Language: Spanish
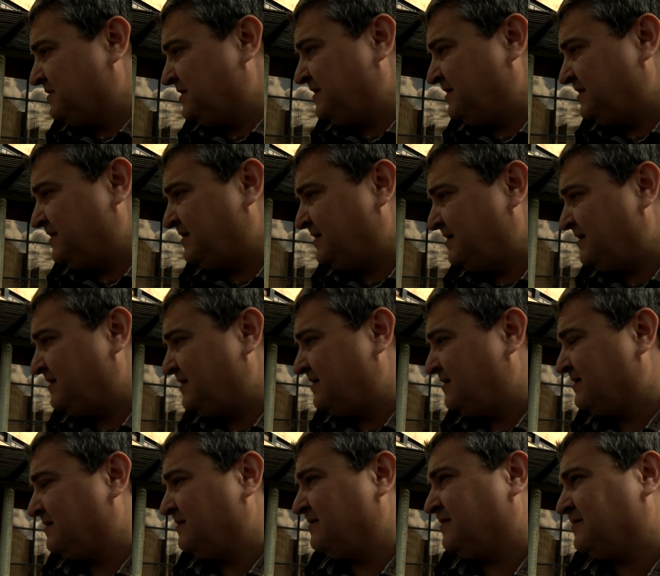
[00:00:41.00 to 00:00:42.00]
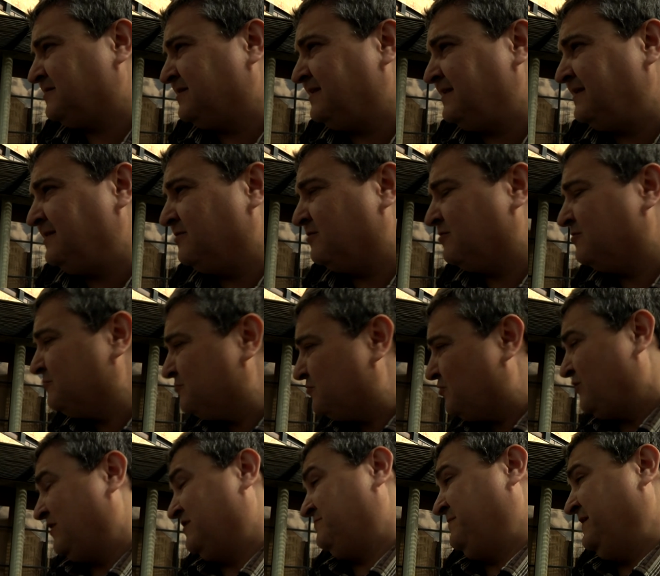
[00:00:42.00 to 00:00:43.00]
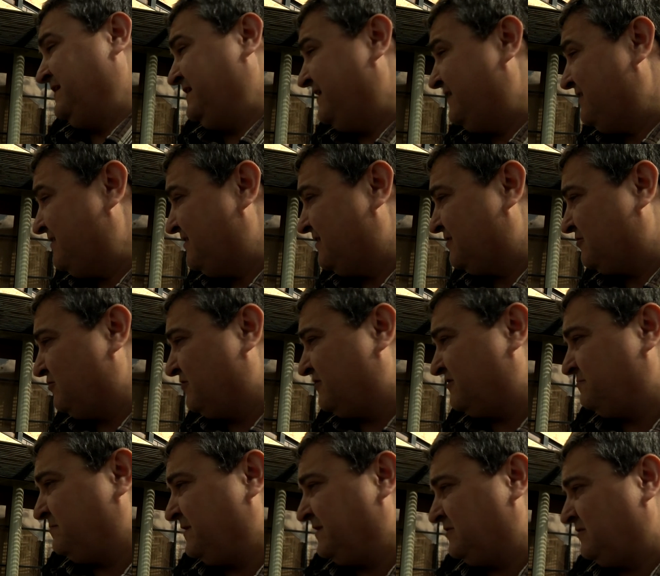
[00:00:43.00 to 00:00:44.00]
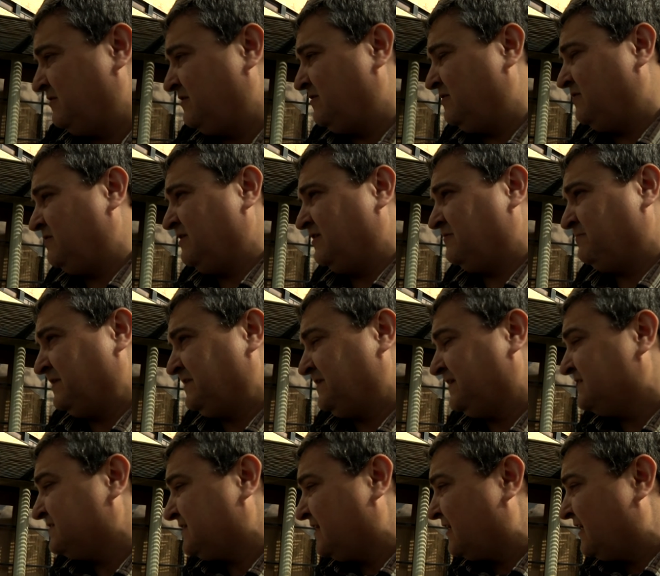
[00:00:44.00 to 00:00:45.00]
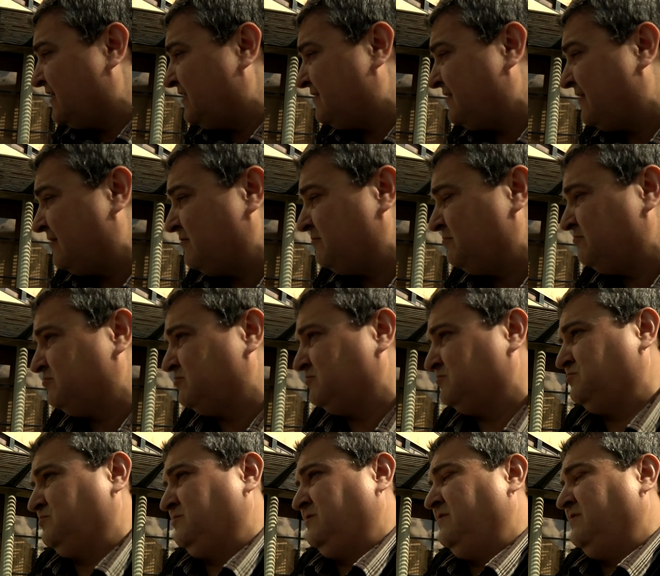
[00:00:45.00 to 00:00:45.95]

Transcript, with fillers: que ha tenido o la experiencia con respecto a las prácticas que ha realizado, pues,